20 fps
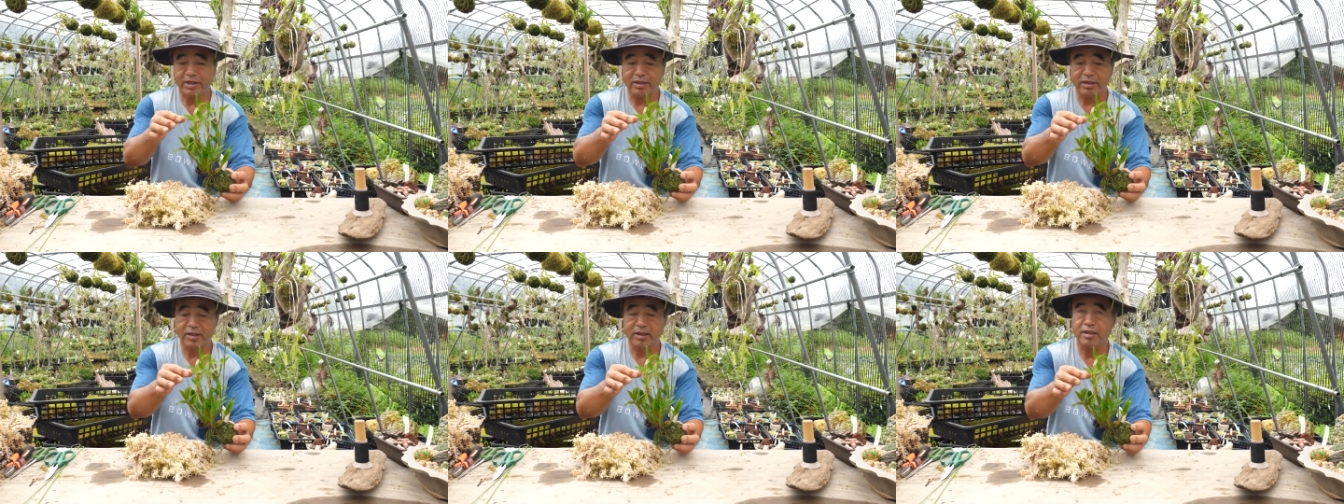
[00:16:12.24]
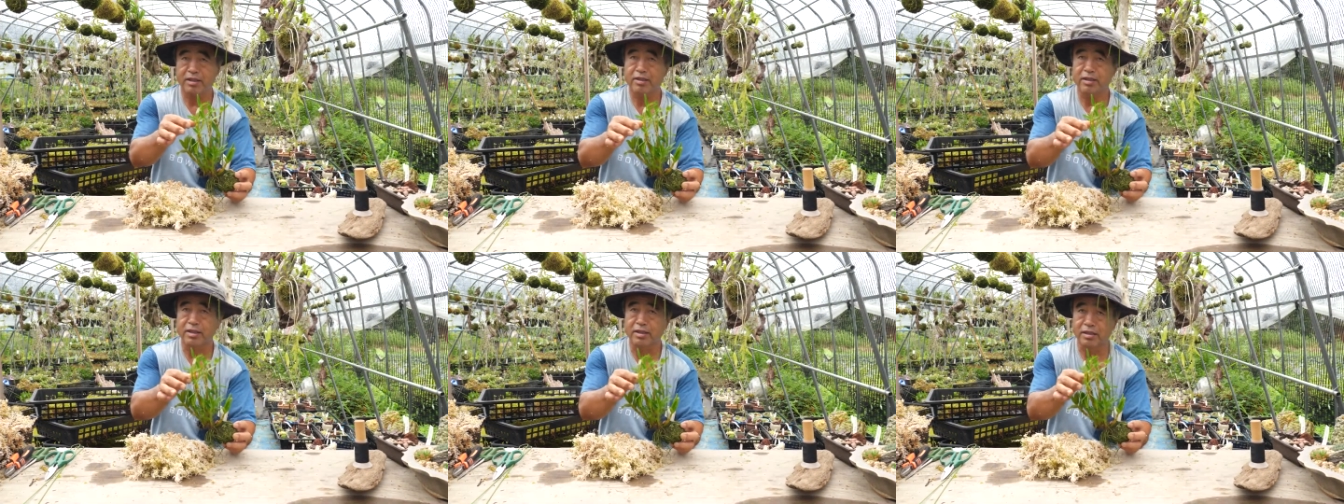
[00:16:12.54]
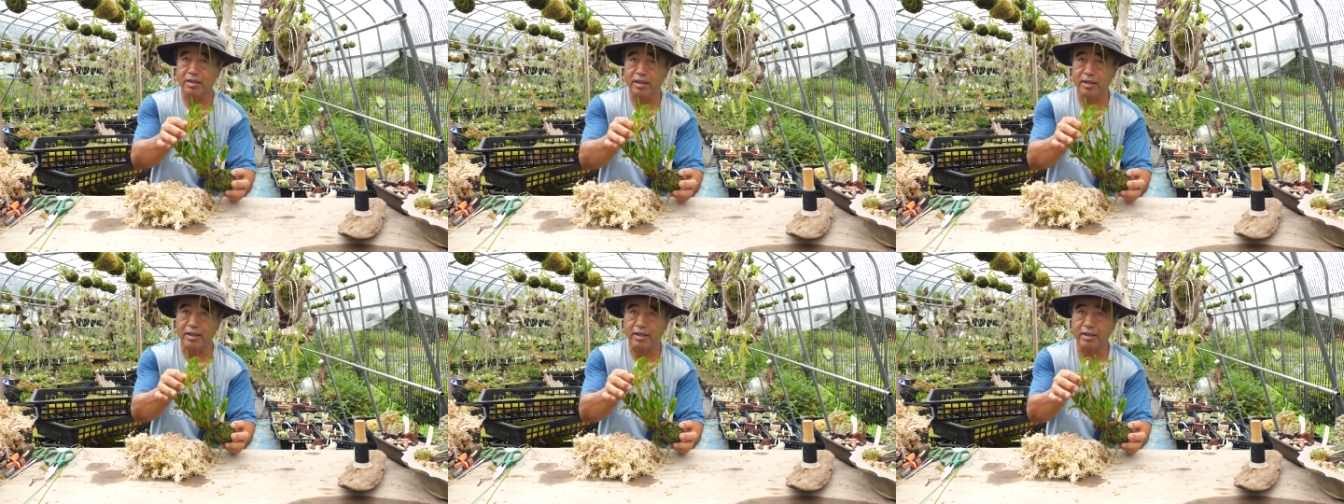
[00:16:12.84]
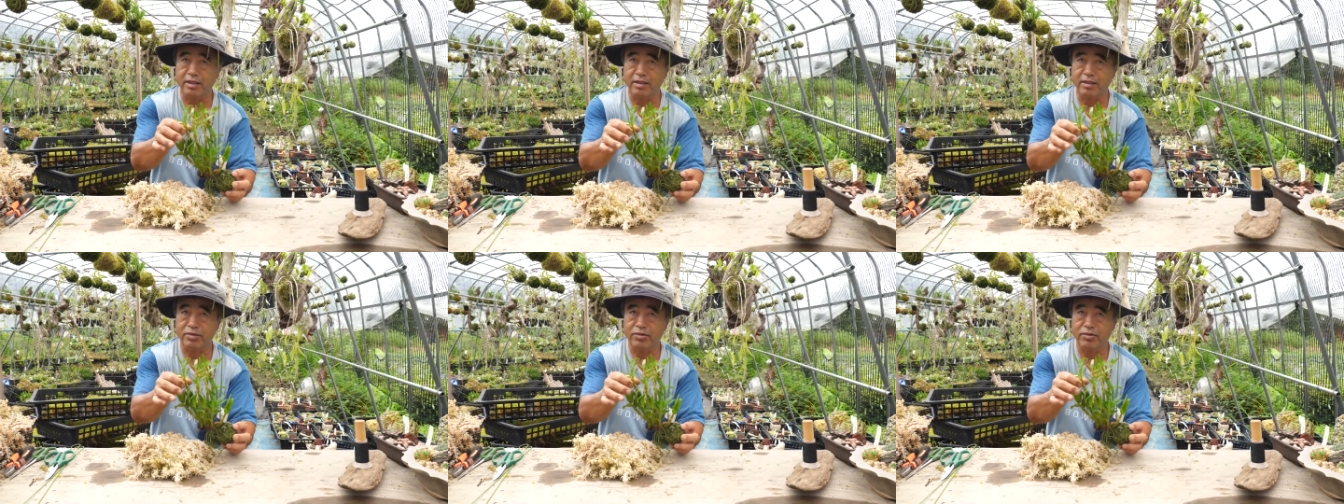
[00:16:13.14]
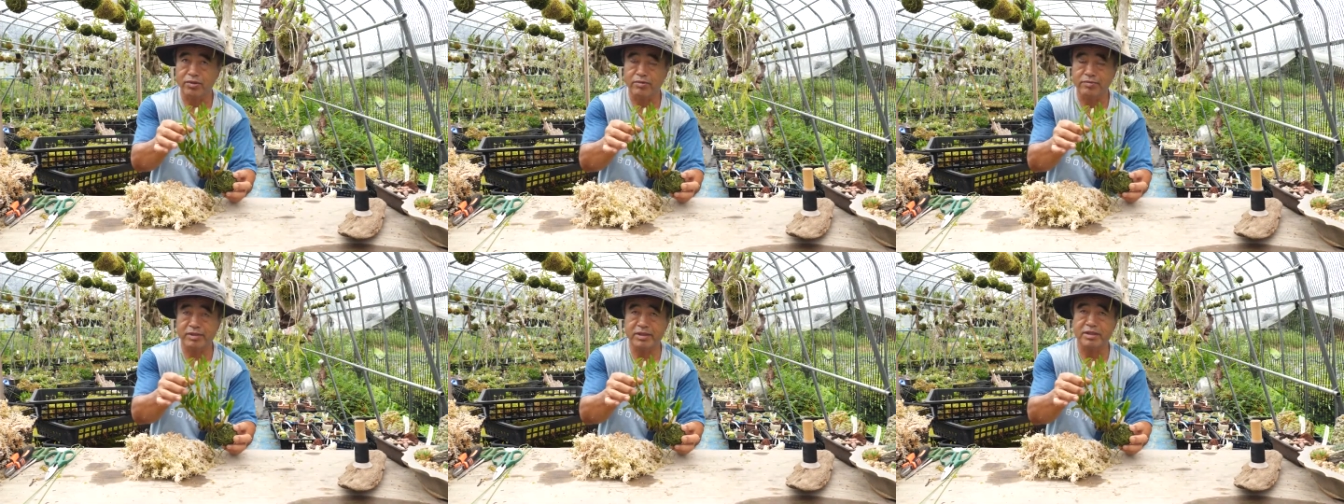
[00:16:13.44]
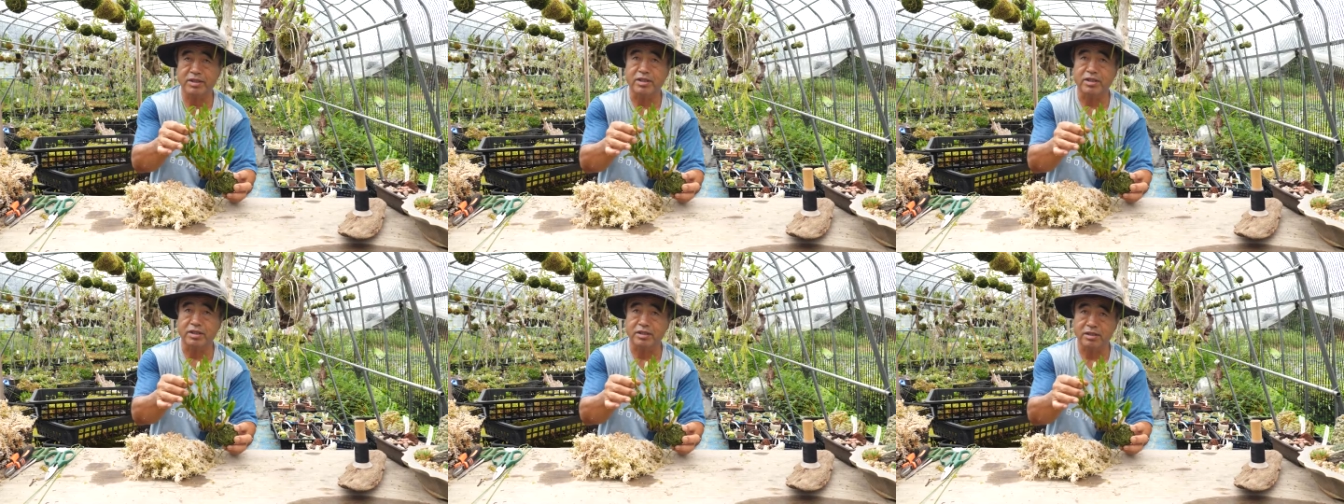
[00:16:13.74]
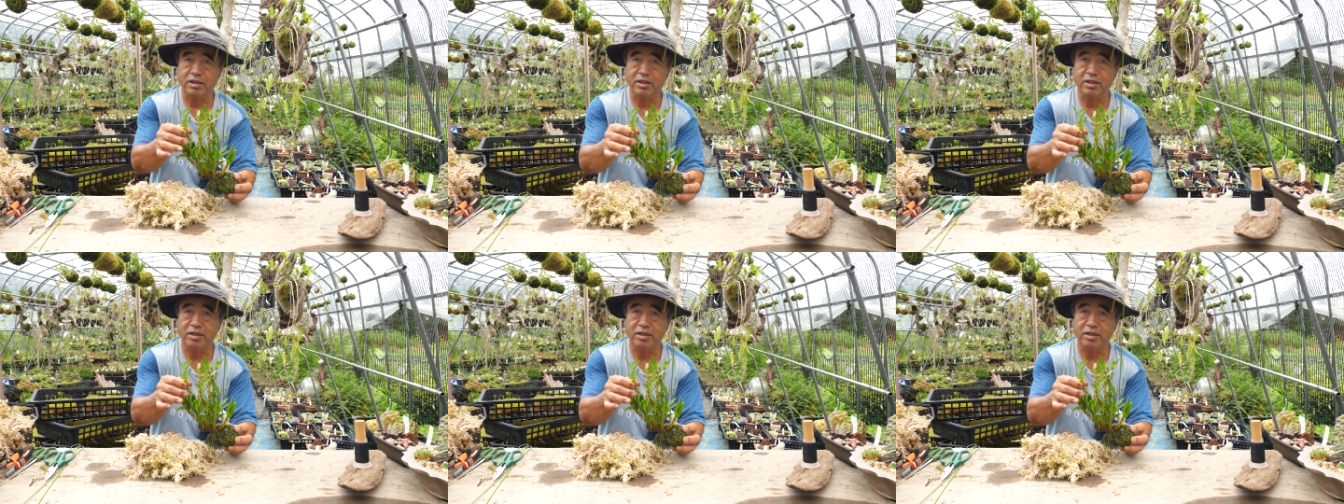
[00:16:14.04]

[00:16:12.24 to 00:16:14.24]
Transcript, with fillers: が出てきたんで、ちょうど今時期ですね、